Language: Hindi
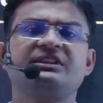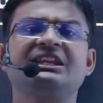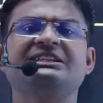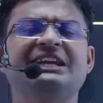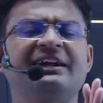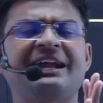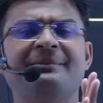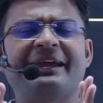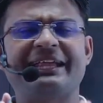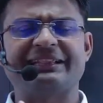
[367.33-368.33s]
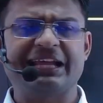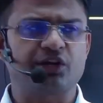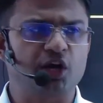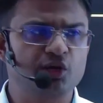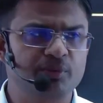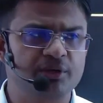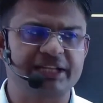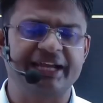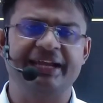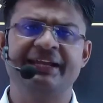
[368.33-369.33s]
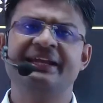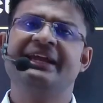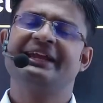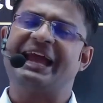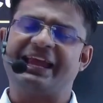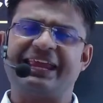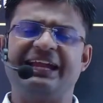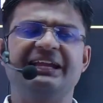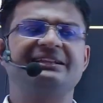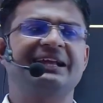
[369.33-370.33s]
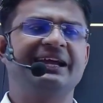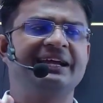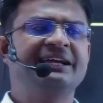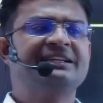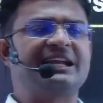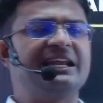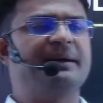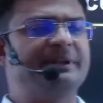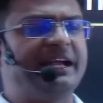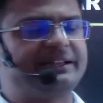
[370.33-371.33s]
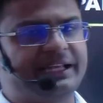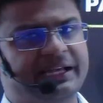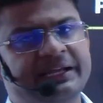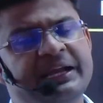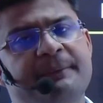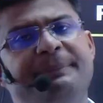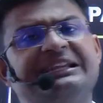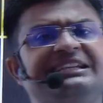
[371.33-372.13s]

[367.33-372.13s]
जर्नल में कितने कॉलम होते हैं क्या क्या लिखते हैं चलिए हम देखते हैं बच्चे